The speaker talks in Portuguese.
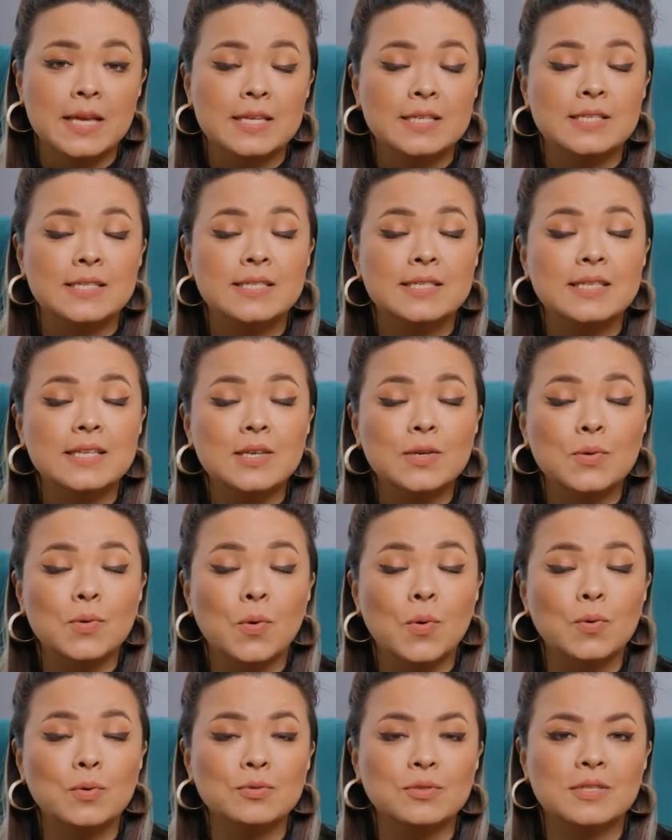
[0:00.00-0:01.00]
Se o
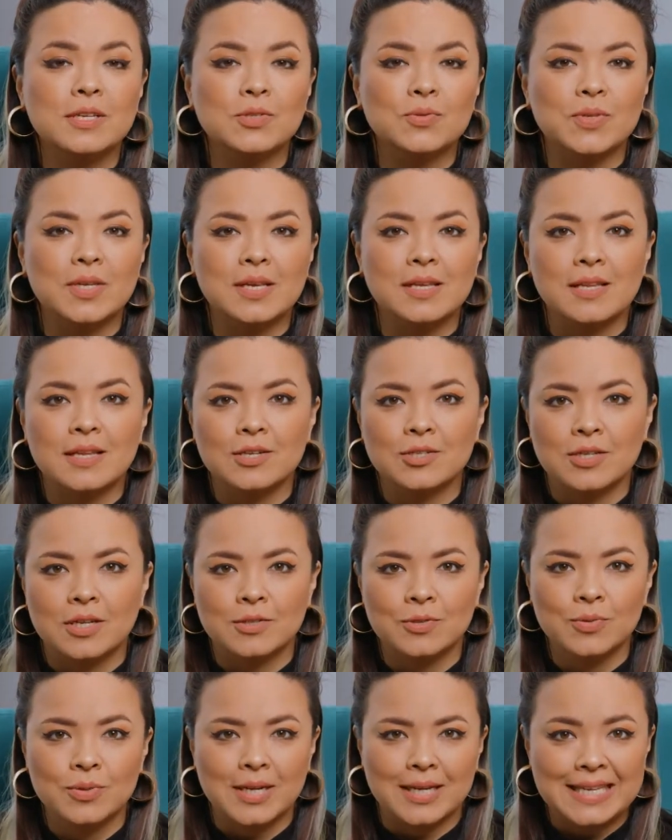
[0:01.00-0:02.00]
culto da sua igreja
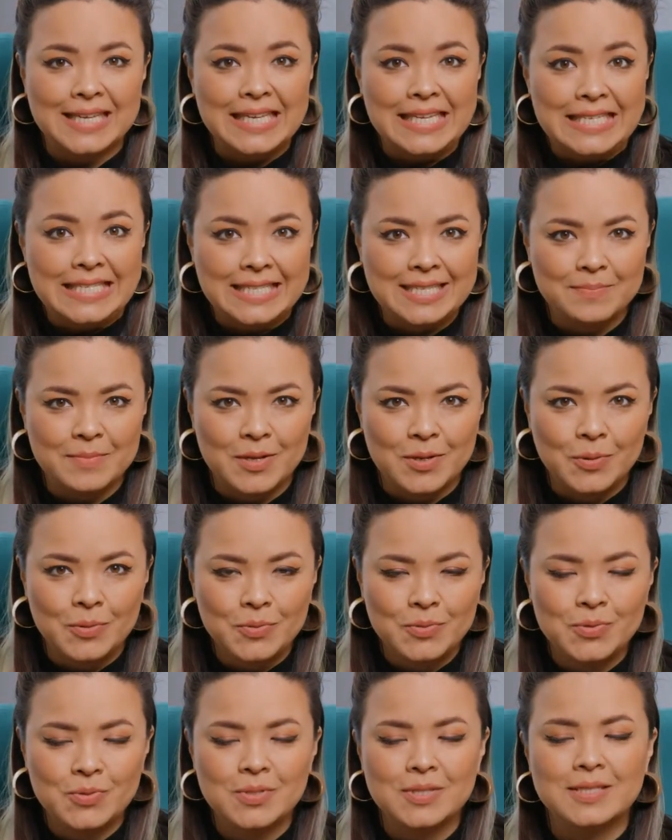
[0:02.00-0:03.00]
dura 15
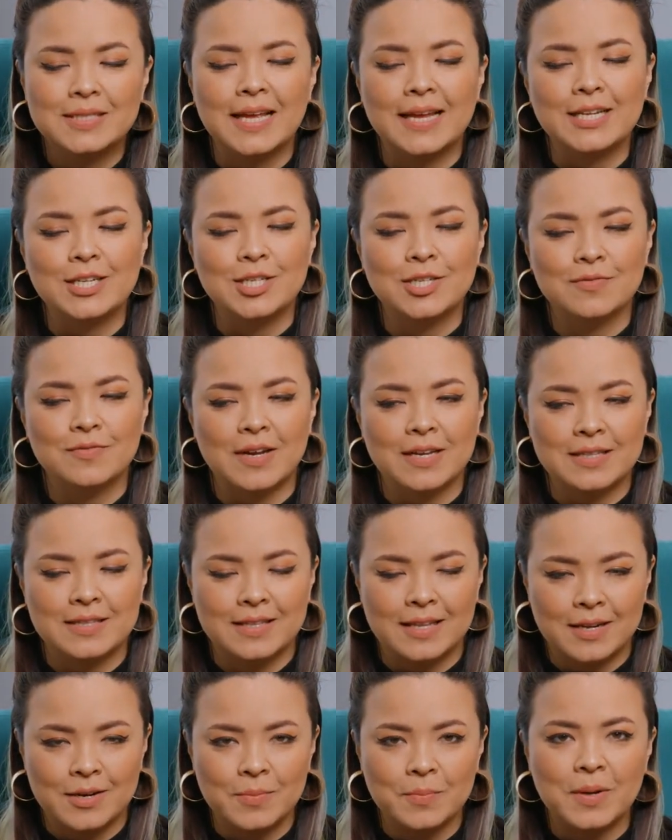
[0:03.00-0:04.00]
minutos, daí a gente vai
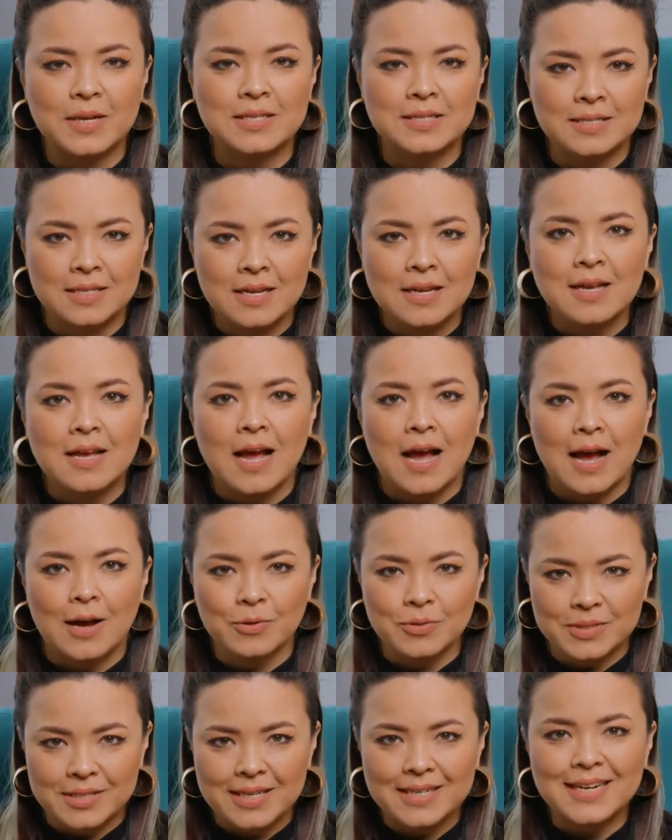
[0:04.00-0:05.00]
ter umas
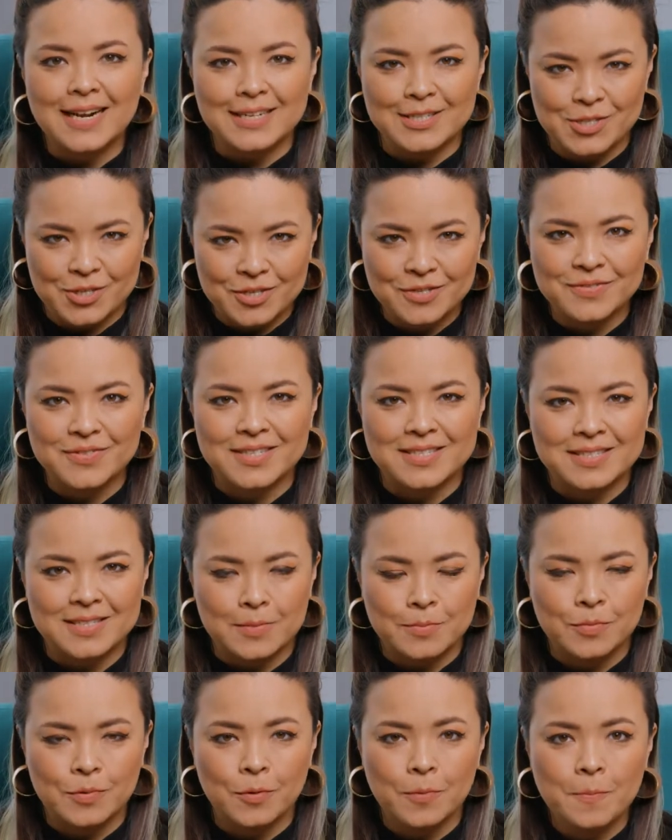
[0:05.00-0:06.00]
alternativas,
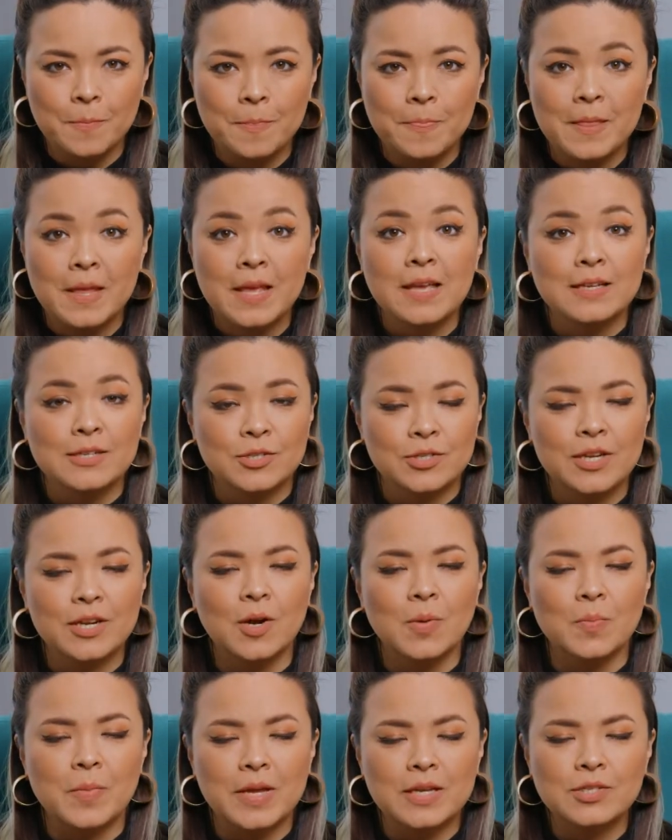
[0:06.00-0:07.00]
tá bom?
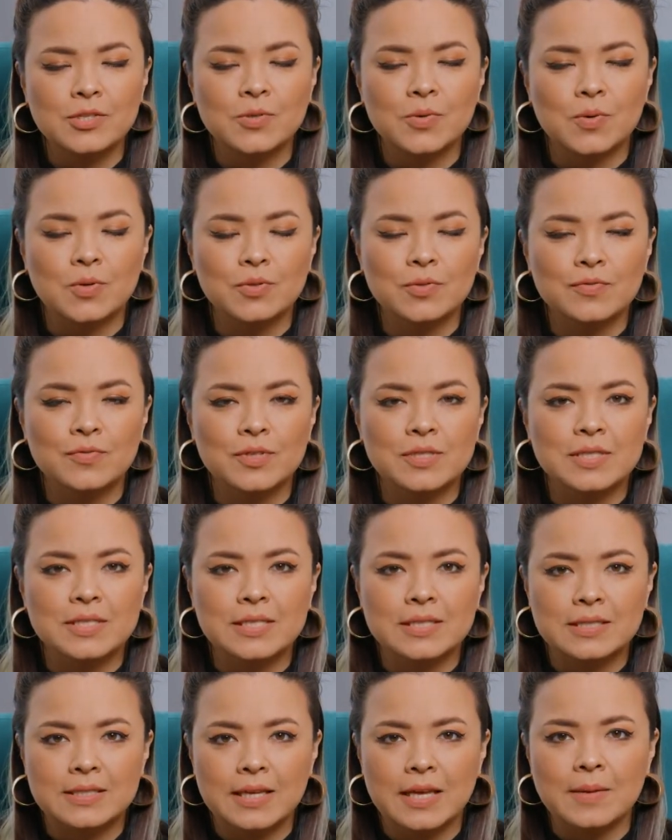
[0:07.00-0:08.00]
Geralmente, quando
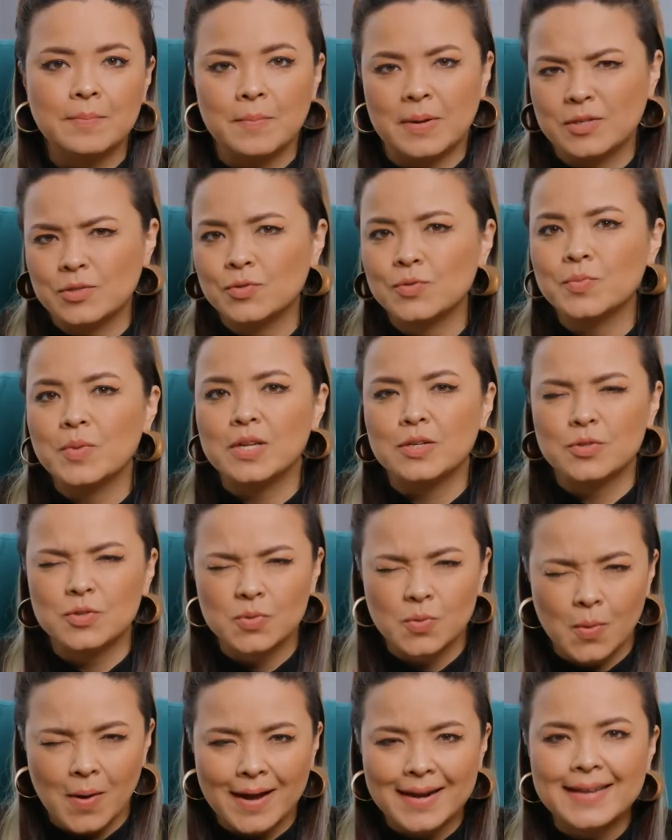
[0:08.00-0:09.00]
você tem mais ou
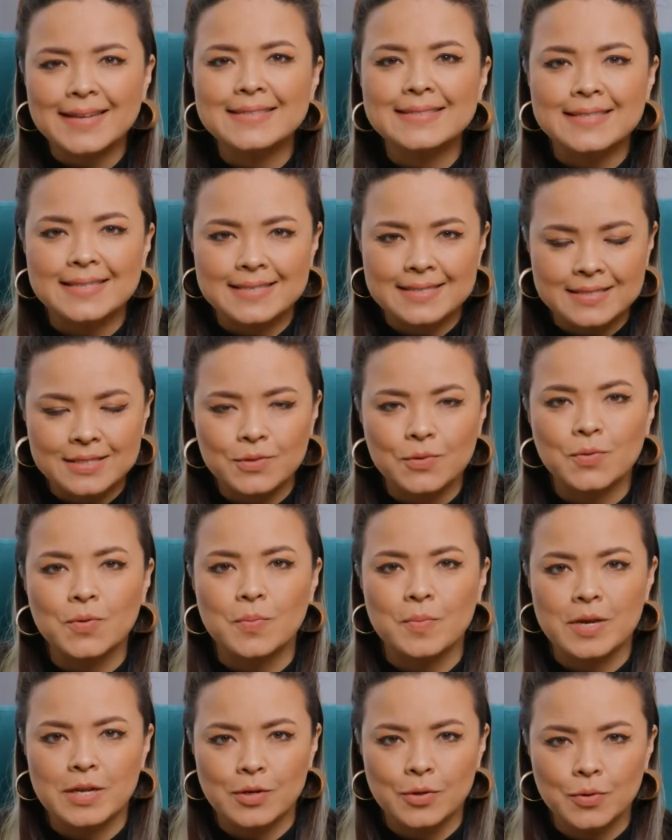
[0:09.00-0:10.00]
menos 45
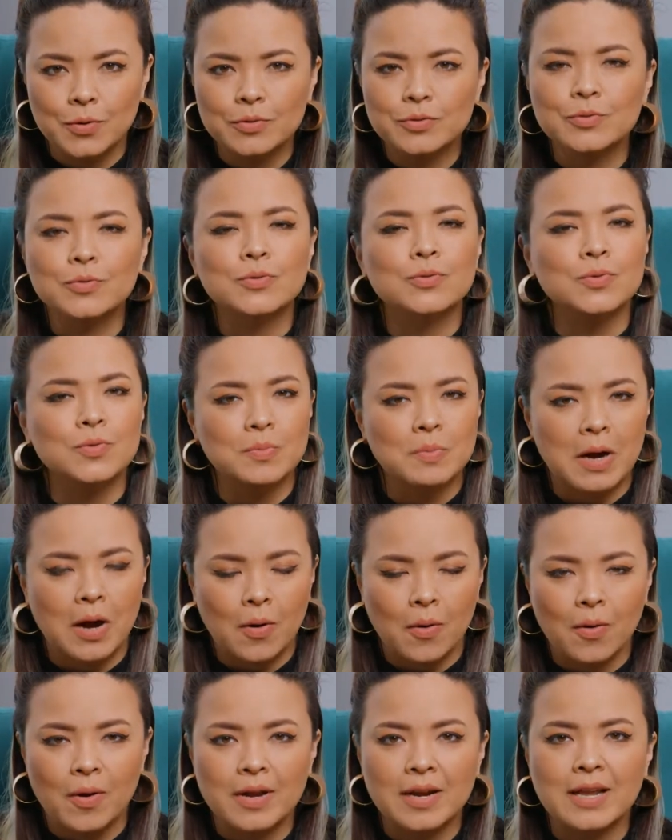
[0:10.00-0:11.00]
minutos,
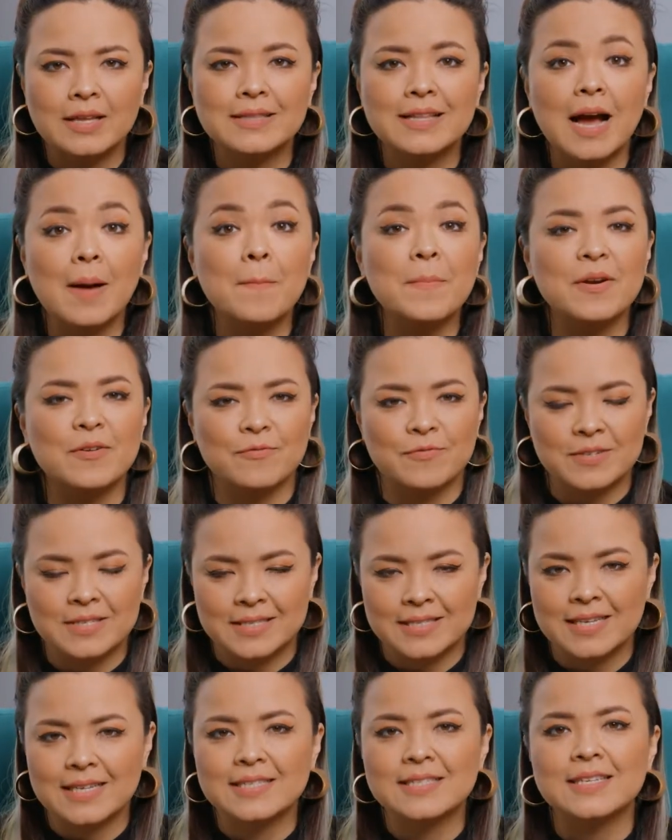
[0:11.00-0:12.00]
uma hora, dá para
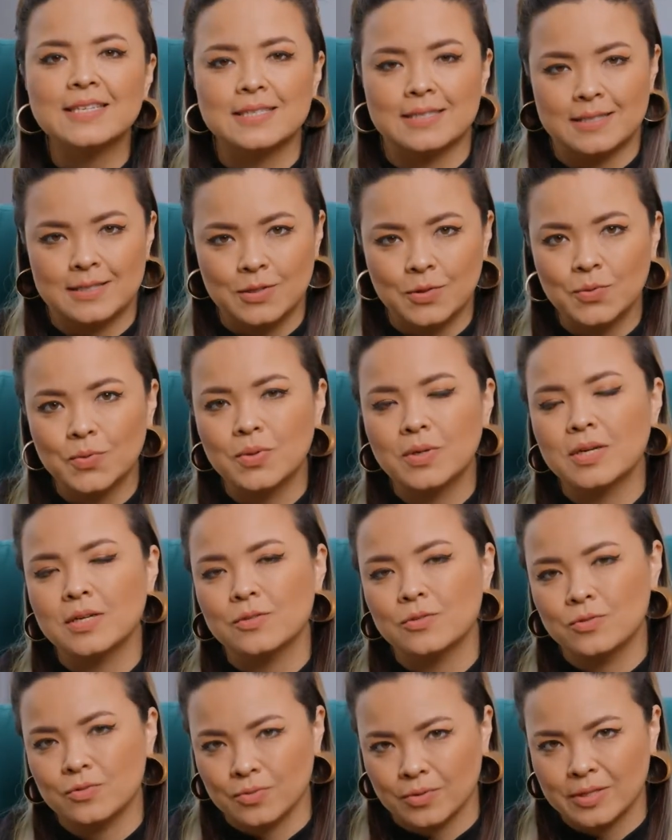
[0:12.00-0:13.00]
fazer essas cinco
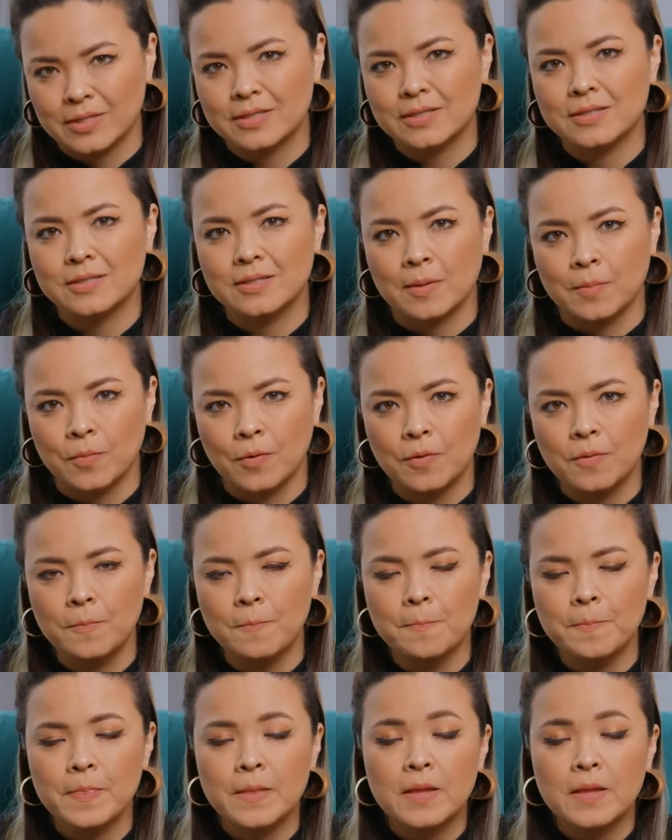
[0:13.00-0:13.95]
canções, tá bom?